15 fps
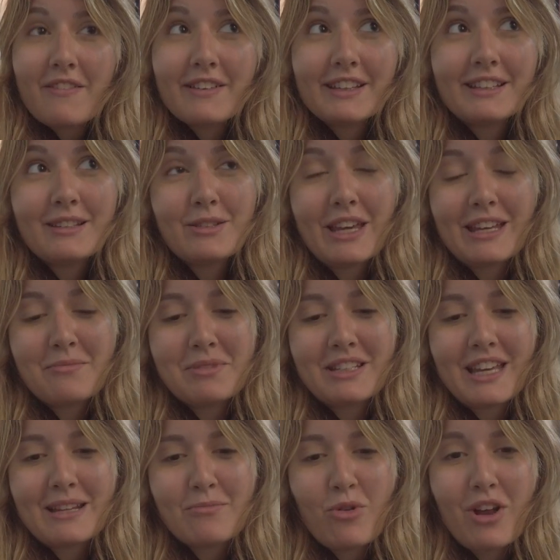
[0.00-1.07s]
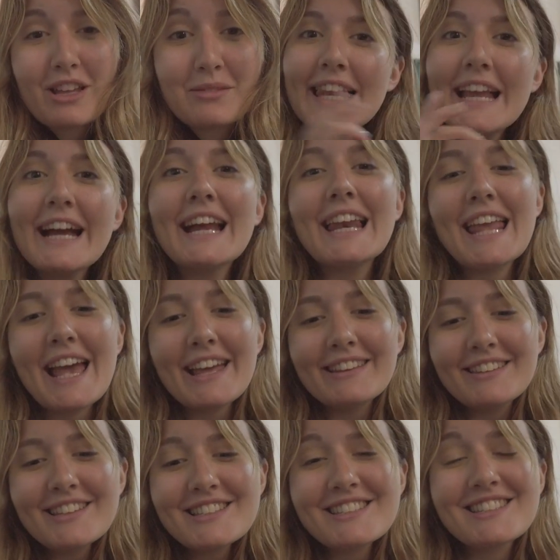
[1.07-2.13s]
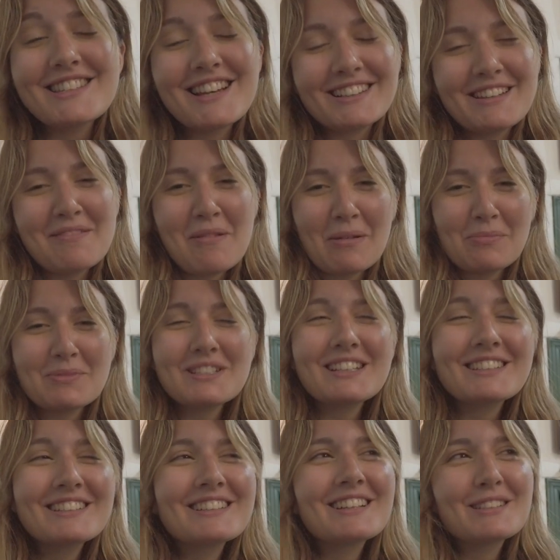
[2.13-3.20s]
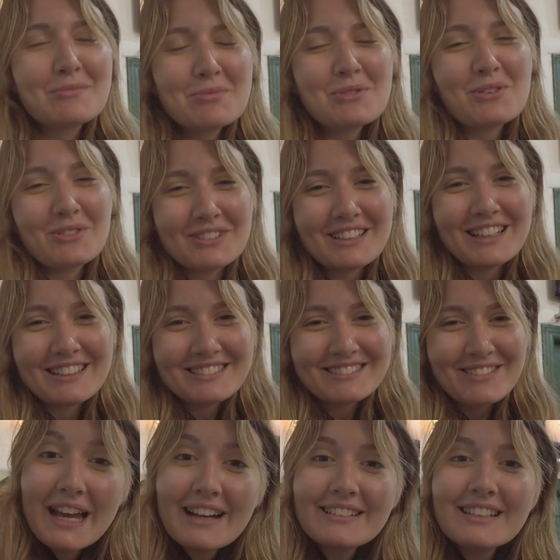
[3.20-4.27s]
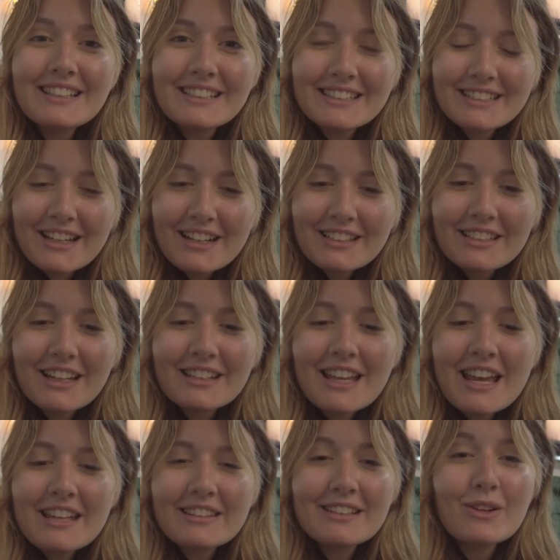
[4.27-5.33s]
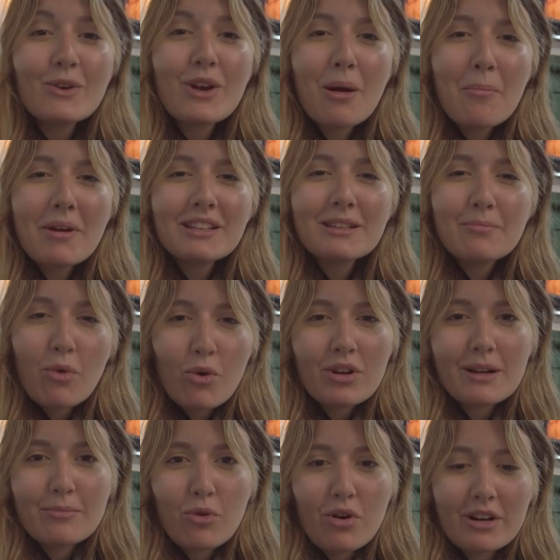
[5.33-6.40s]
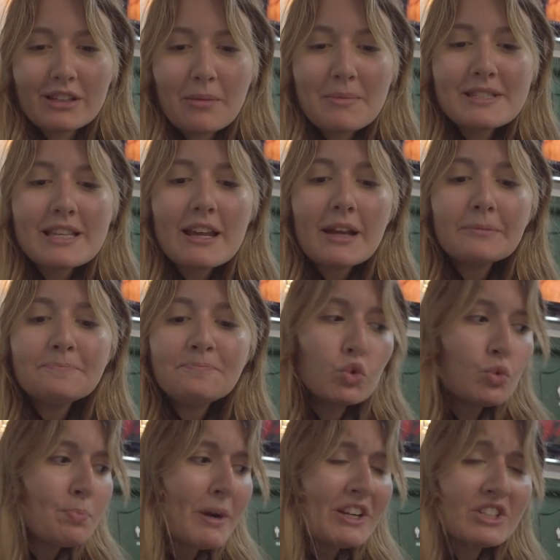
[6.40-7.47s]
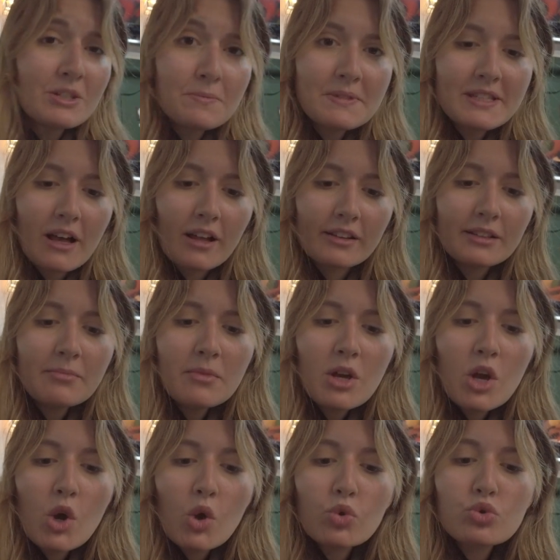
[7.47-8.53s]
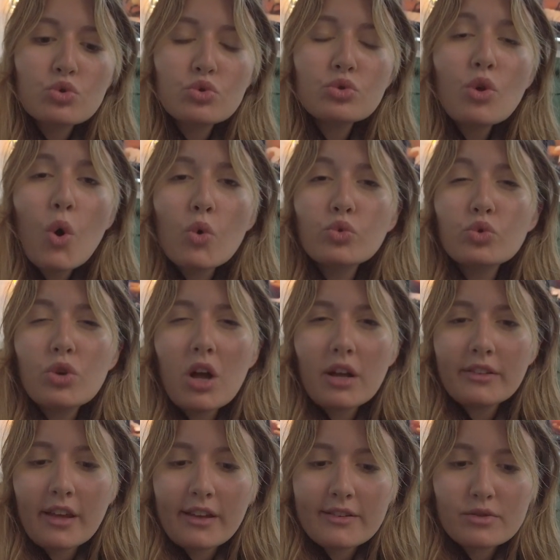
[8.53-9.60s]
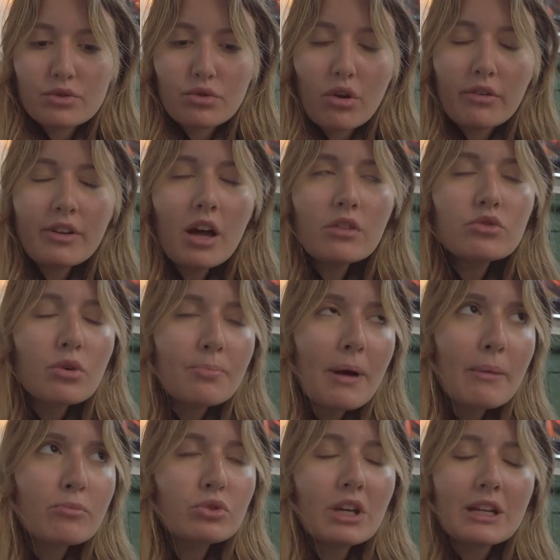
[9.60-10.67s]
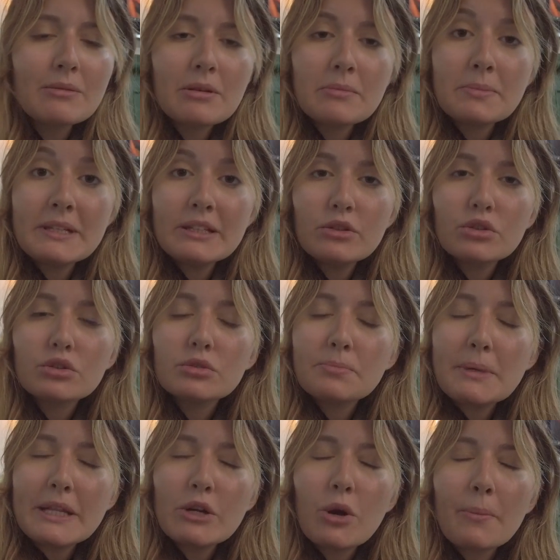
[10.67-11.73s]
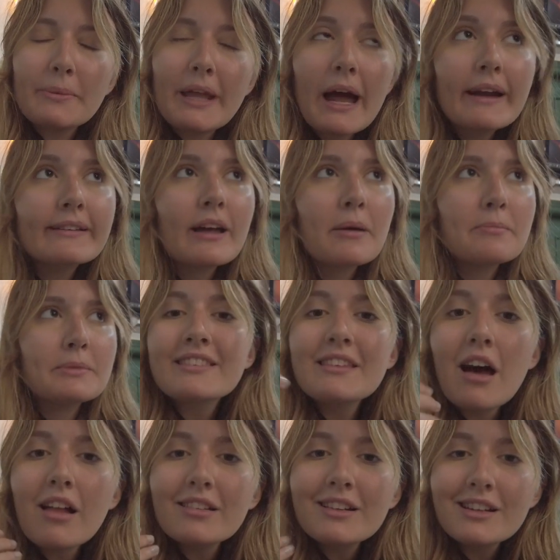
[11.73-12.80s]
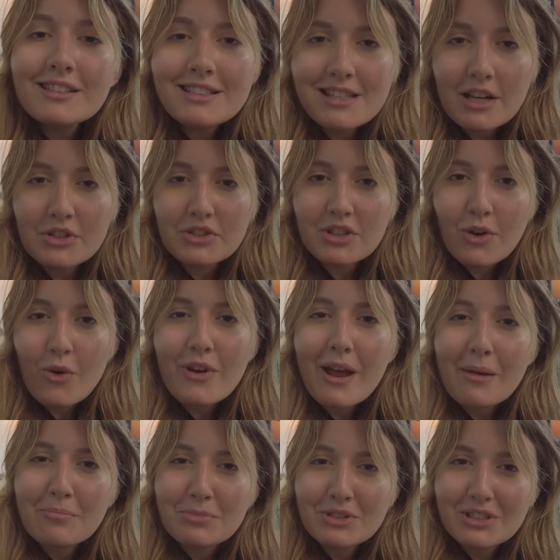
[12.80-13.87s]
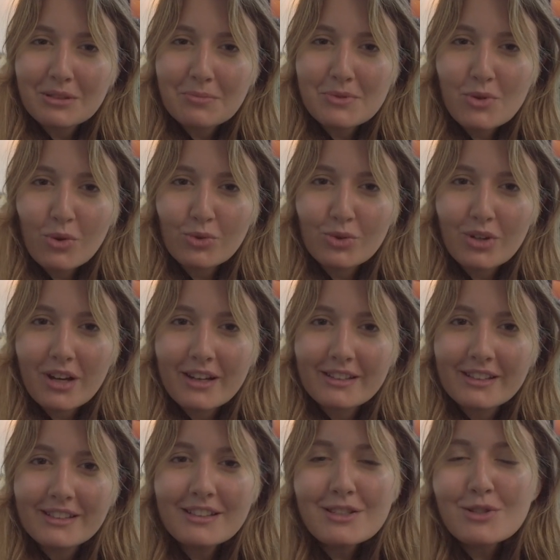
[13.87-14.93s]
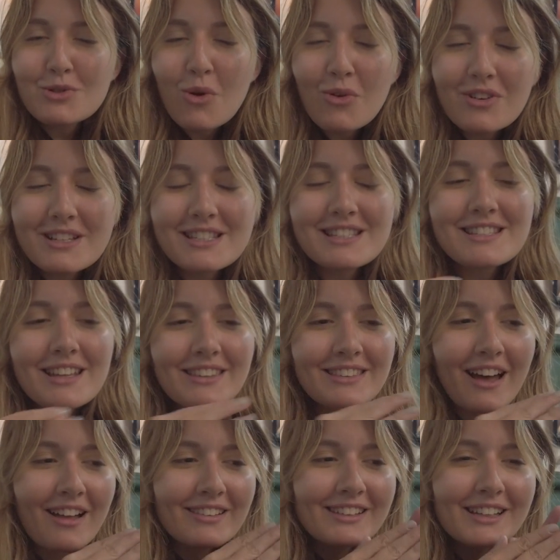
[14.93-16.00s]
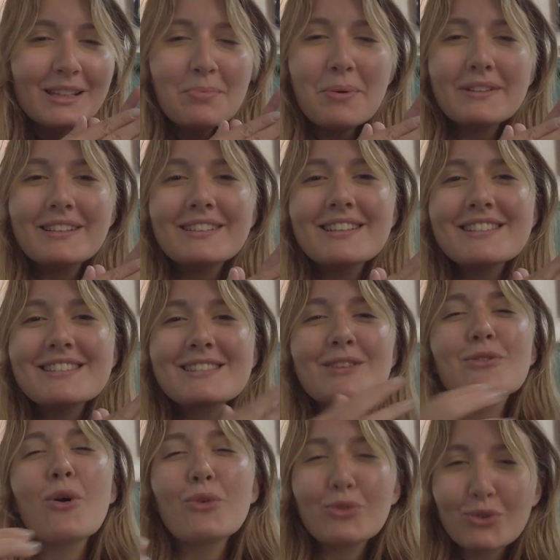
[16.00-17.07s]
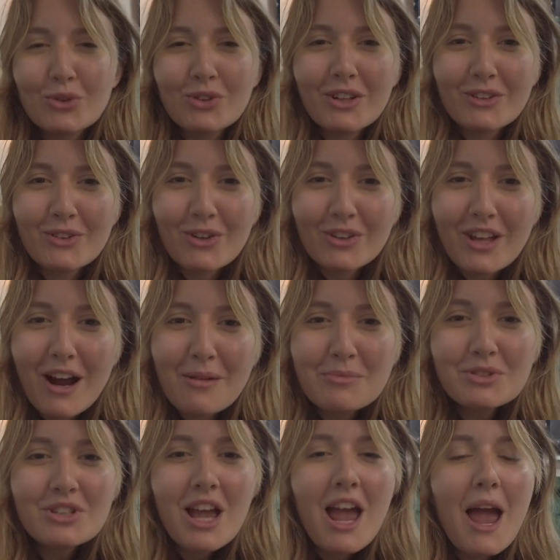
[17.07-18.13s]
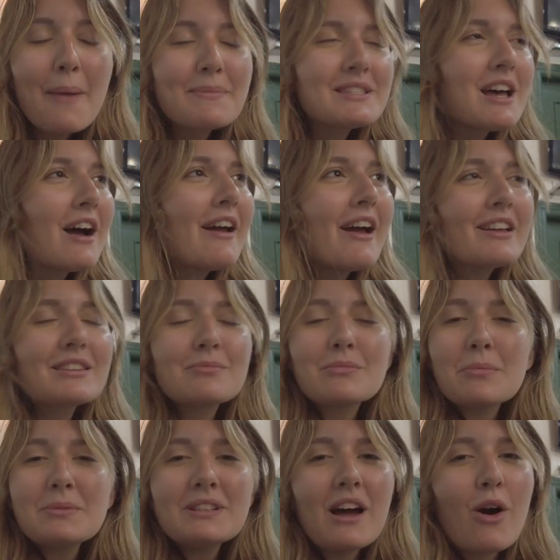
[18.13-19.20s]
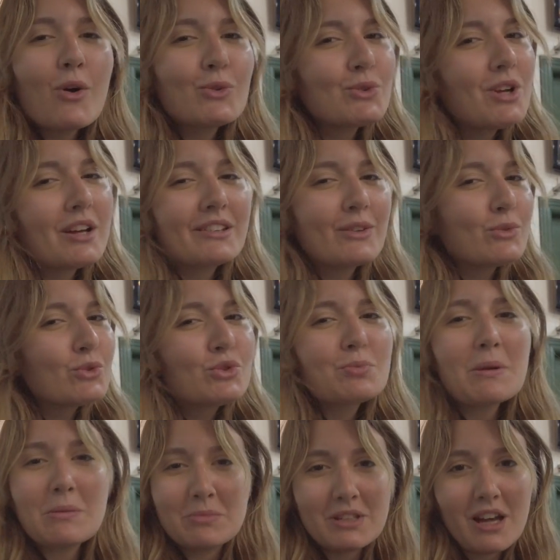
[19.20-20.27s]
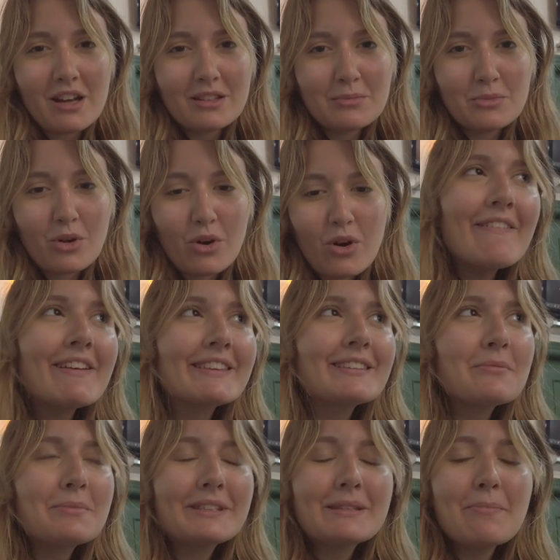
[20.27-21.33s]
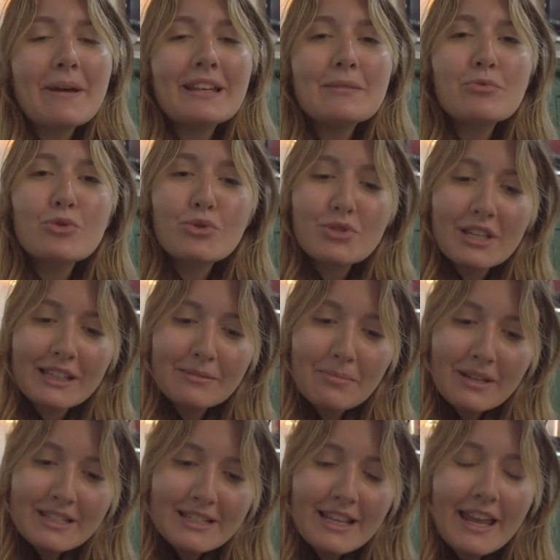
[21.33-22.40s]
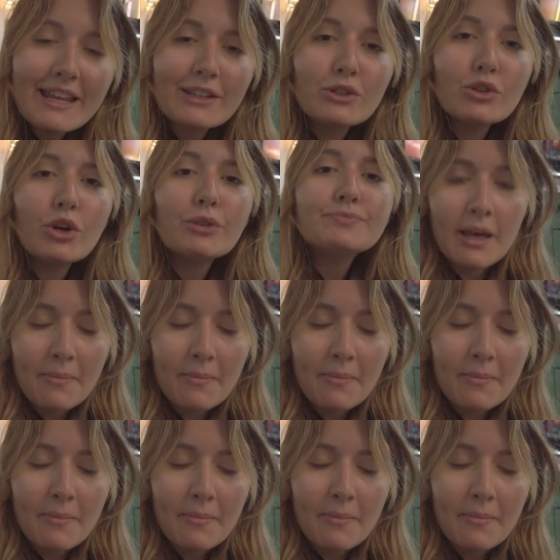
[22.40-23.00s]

Kahvede de yeni bir kelime var. La caliente sıcak demekmiş. Hatırladım sonra. Bir yerde yaşarken dil öğrenmek de böyle bu arada. Mesela ben cips aldım. Üstünde ondula da yazıyor. Alıyorum ben bu kelimeyi biliyorum, biliyorum nereden. Dalgalı saçta öğrenmiştik biz onduladayı. Sonrasında dalgalı patatesde de onu kullanıyorlarmış. Hayatımda bir daha onduladayı unutma imkanım yok. Evet tabii ki belli bir kursa gitmeniz gerekiyor.